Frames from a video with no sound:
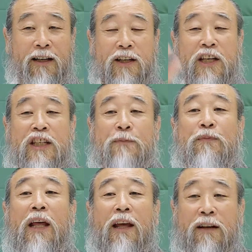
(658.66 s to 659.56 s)

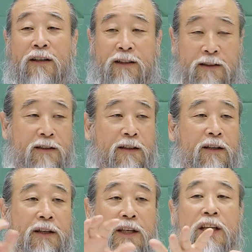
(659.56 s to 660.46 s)
20대에는
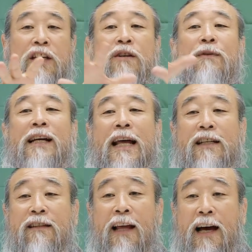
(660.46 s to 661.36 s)
이념을
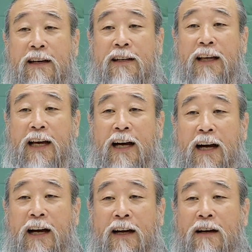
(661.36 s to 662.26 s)
가질 때가
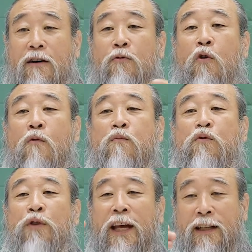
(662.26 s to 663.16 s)
아니니까
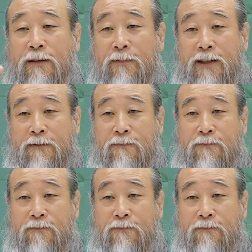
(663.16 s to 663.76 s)
공부해야 됩니다.